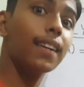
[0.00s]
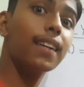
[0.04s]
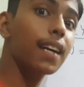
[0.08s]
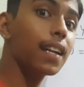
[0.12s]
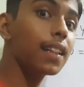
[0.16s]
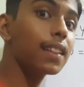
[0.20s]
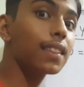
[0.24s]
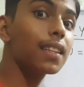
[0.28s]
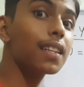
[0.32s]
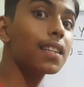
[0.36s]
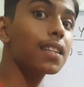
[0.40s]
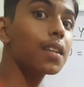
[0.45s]

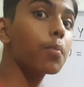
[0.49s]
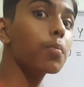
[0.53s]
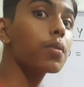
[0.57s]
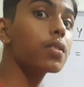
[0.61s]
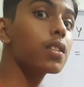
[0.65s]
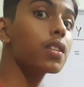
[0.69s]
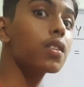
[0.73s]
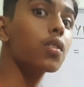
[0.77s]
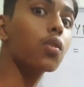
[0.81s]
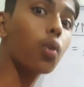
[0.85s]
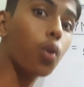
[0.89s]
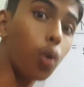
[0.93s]
गलती से भी
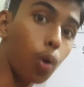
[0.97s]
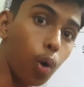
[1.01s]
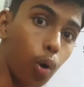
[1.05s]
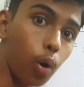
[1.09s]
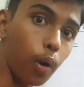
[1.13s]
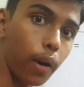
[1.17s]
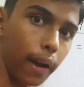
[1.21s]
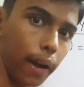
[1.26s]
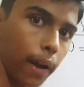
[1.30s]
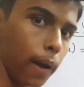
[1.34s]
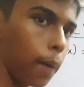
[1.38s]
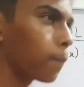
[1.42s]
ज़ीरो
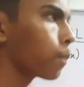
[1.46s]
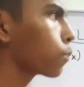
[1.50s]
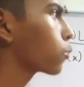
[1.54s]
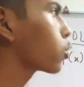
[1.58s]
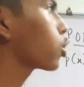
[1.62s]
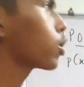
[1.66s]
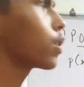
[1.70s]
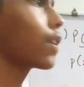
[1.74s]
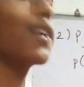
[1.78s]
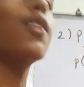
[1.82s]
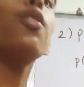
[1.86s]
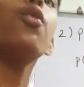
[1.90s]
हो गया
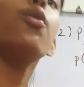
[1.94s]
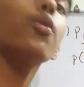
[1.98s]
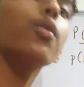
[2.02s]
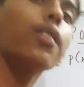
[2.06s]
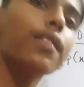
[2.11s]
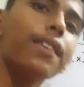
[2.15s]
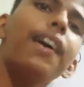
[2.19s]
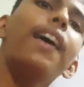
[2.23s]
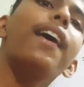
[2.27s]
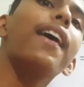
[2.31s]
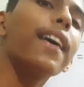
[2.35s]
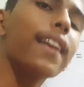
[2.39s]
तो देखो
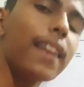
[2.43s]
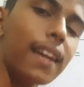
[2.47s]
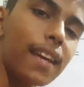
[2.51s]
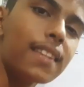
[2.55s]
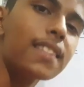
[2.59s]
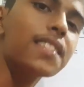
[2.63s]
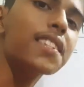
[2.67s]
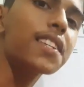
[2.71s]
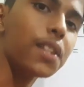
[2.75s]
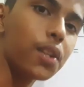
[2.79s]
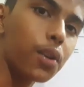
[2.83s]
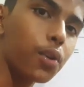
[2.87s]
अगर
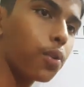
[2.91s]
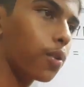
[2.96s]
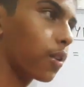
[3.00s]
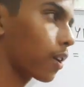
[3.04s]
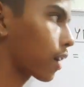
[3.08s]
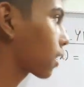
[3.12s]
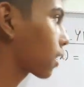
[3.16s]
ए ज़ीरो हो